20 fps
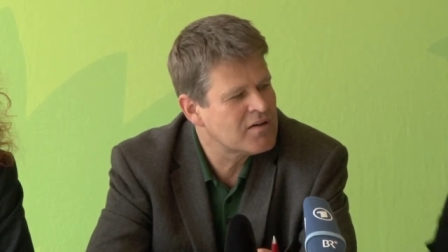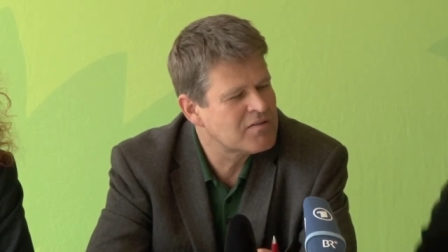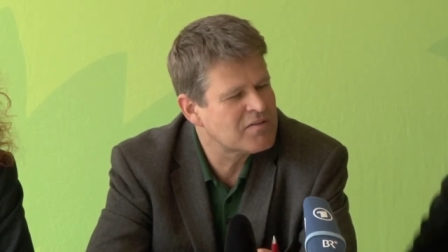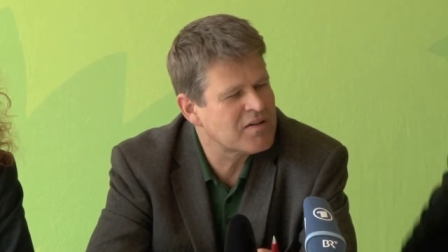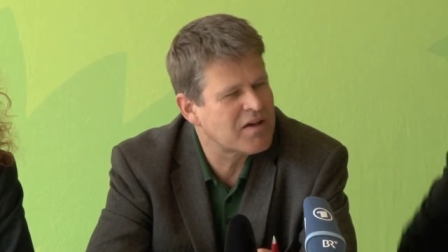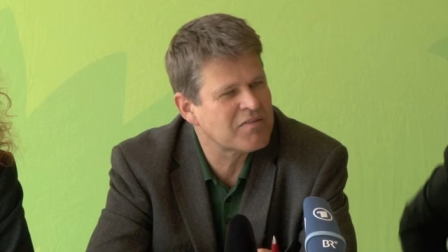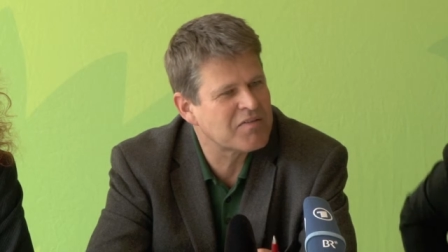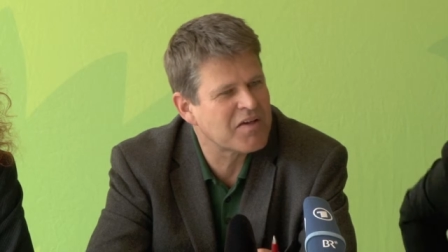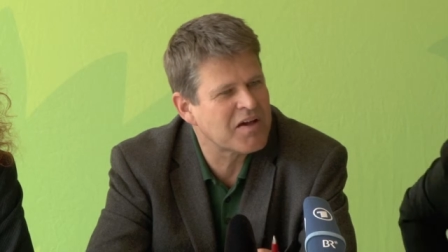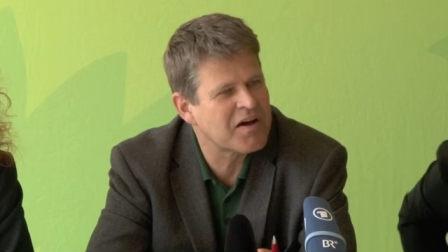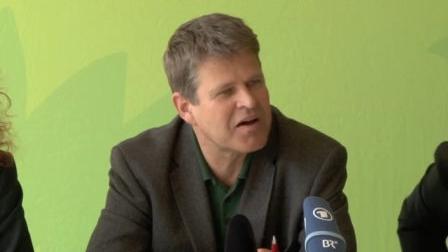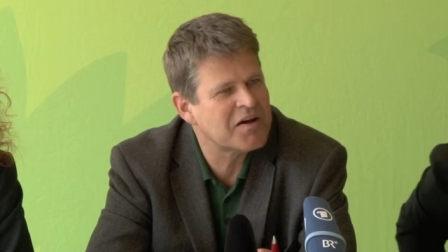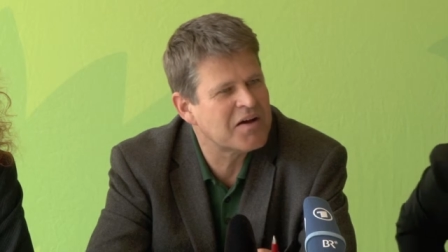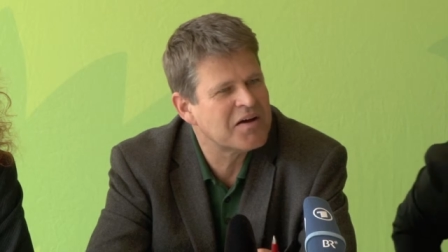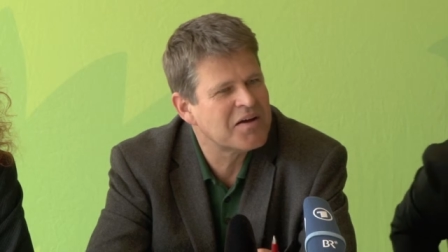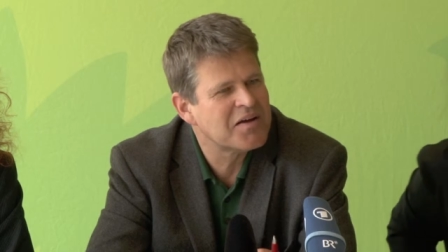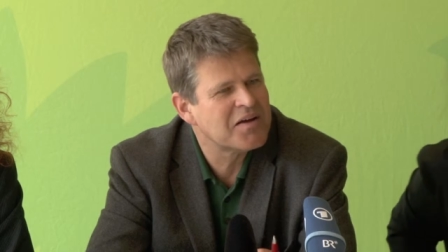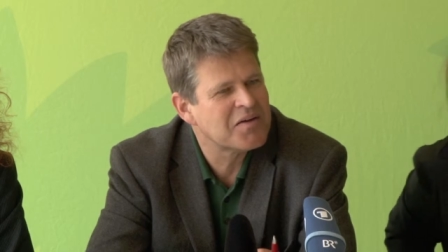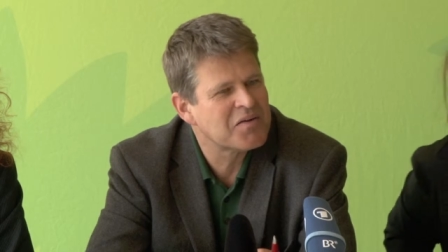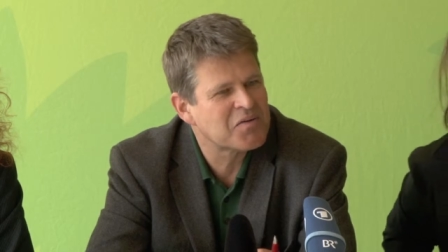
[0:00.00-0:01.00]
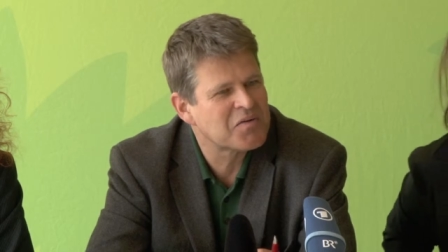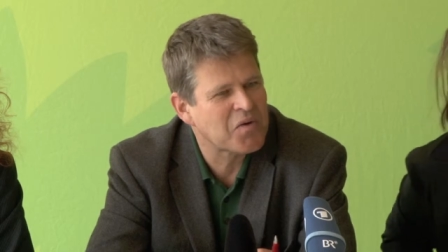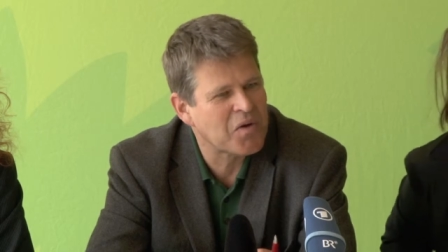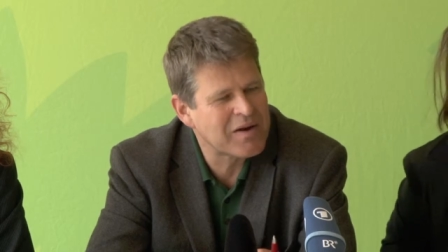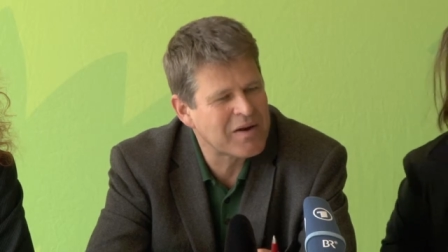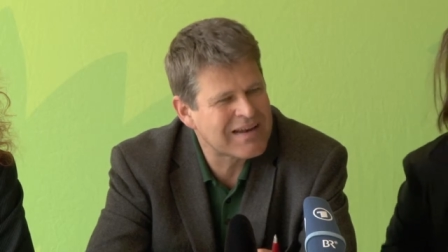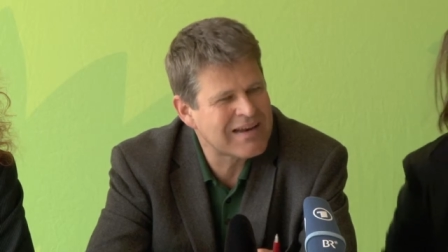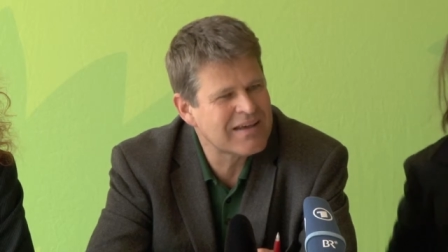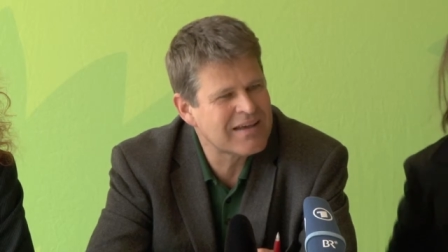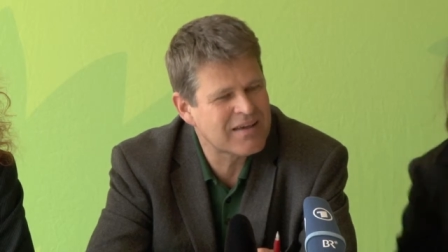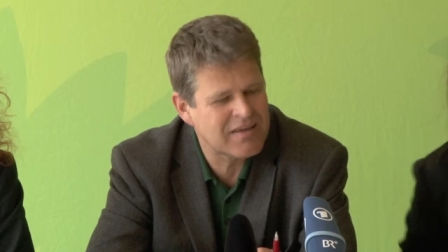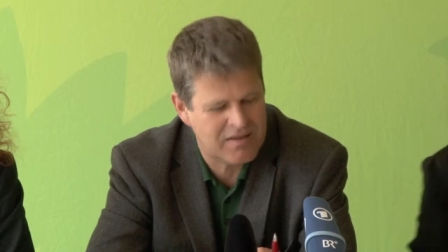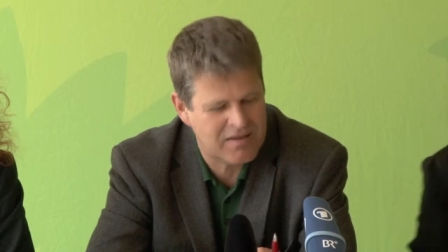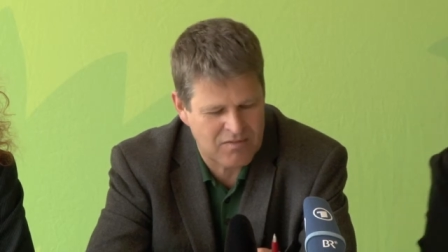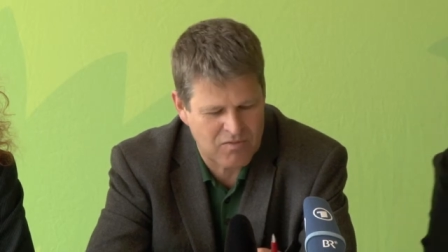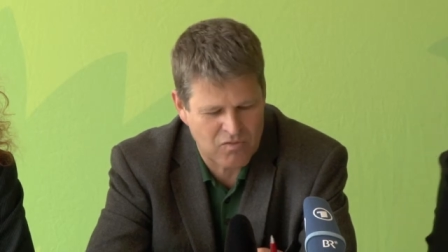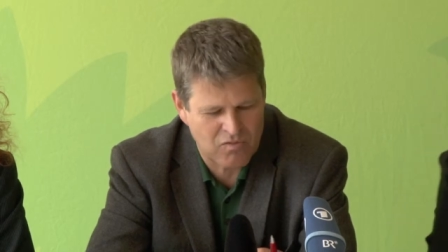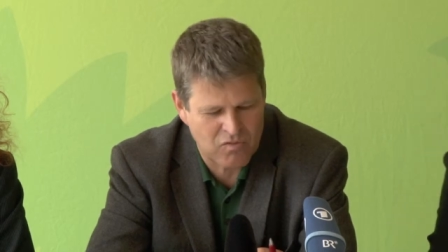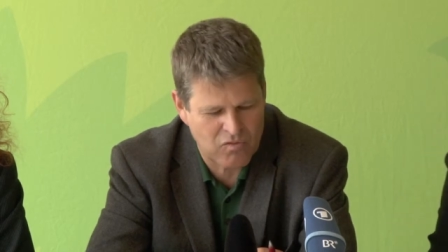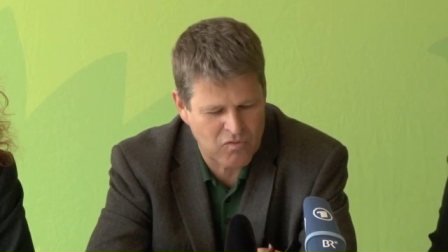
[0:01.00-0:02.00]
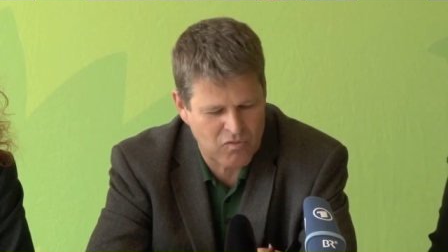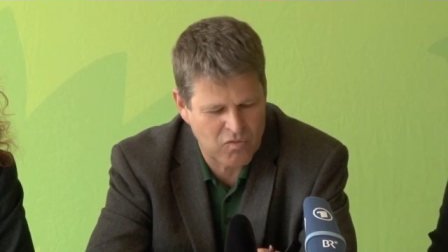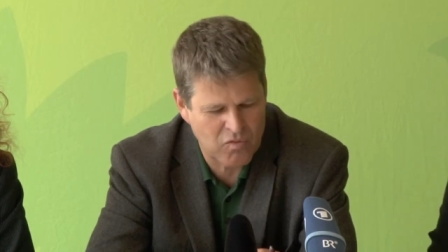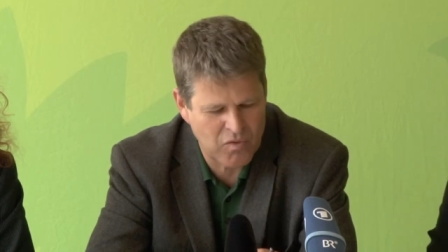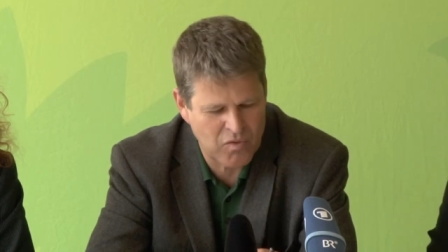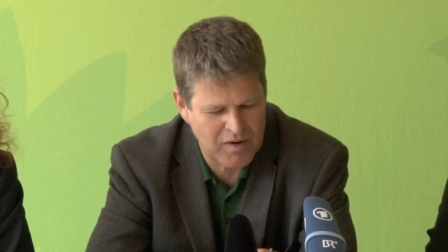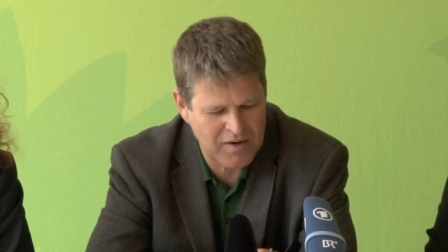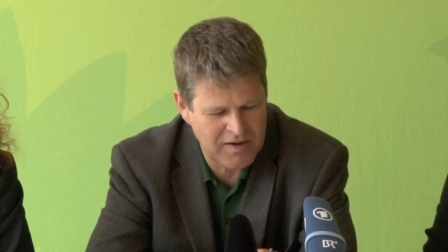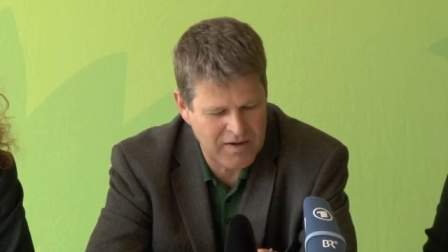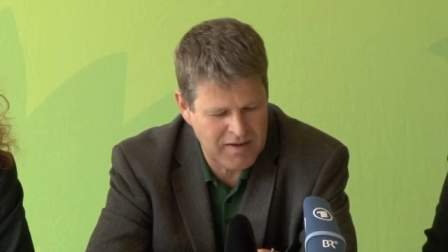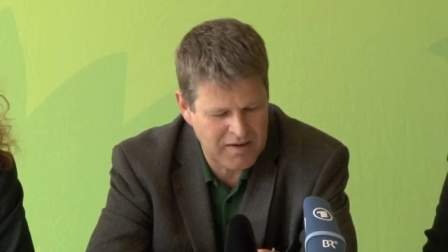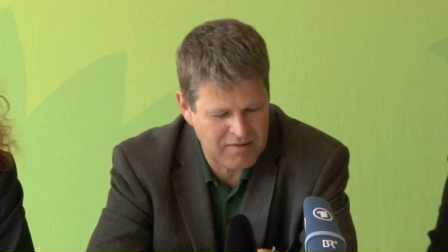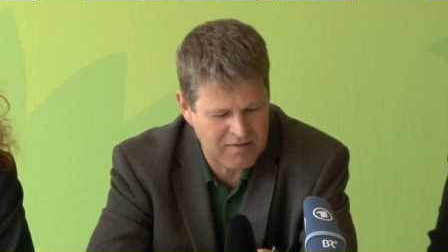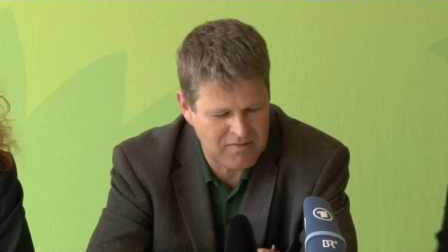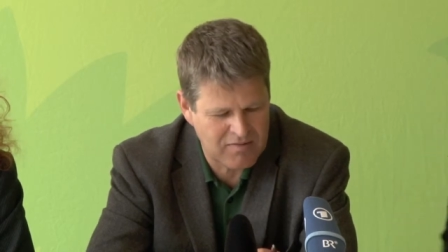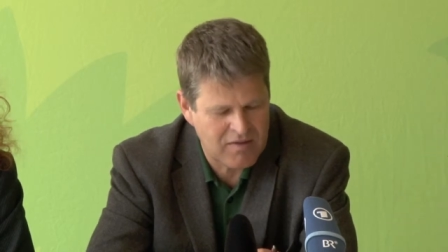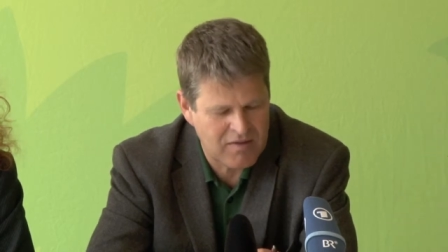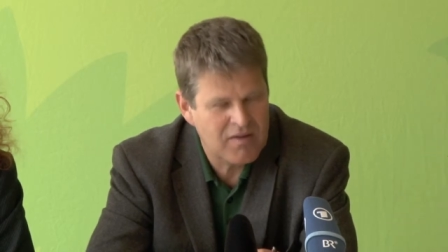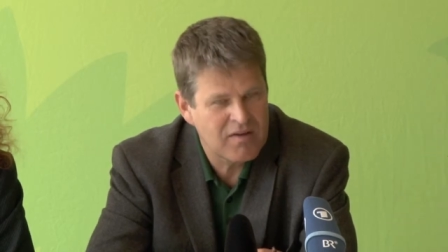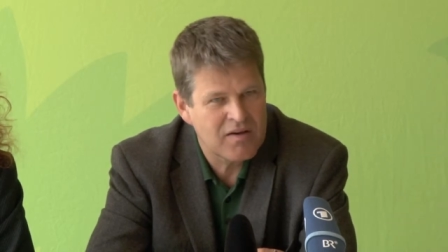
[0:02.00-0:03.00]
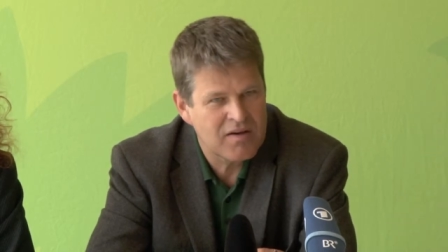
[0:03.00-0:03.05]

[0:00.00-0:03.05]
sehr, sehr deutlich zugelegt.